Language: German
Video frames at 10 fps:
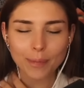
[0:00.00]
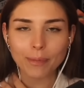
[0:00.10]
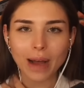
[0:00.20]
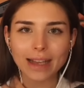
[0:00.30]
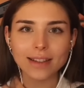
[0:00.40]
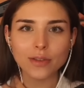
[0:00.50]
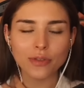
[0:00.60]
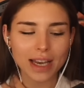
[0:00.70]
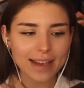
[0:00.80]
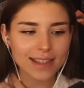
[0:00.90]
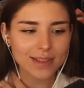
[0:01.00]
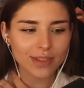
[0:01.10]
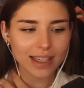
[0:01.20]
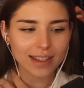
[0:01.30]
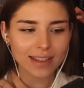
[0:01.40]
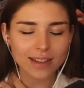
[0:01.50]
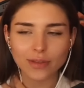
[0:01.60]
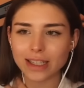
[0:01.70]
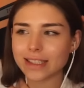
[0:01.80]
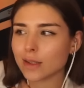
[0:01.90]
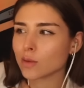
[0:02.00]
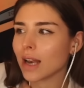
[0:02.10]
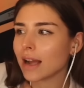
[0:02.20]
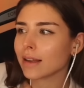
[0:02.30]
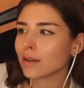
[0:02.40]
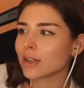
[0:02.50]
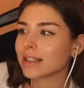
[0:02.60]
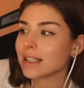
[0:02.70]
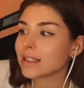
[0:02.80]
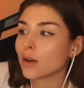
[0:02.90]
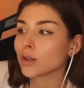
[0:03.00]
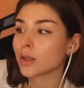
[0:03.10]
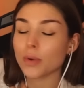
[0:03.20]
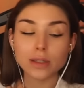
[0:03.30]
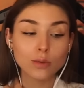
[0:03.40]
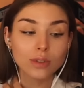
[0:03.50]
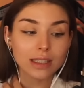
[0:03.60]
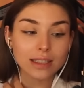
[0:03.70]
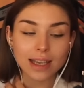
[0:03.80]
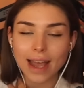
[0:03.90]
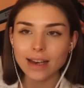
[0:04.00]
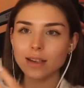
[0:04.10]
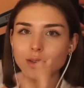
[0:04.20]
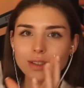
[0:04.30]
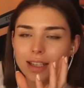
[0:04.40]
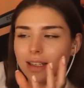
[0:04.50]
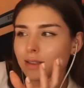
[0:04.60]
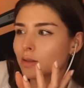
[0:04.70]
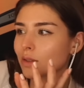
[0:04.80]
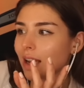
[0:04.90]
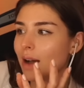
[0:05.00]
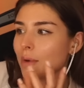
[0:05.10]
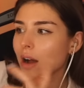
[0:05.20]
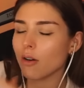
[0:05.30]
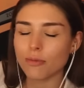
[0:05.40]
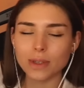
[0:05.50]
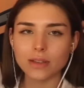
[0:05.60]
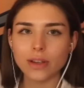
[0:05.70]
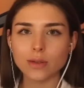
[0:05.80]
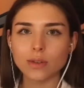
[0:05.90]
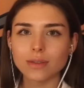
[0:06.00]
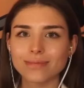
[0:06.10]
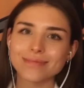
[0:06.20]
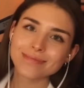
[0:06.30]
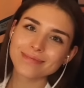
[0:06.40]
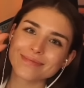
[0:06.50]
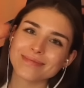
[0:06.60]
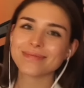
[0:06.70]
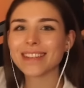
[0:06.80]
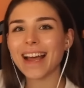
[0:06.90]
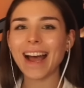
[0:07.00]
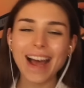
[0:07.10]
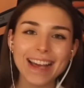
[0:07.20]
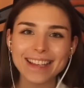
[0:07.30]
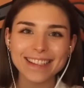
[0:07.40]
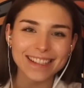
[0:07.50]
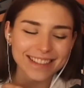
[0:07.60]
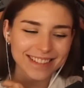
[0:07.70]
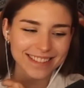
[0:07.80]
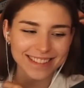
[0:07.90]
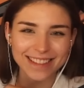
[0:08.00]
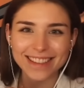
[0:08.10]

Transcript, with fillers: mein Reflex wäre, wenn ich da so lang gehe und dann sehe ich da auch noch eine Person, die ich kenne und die richtet so eine Kamera auf mich, wäre so, Hi,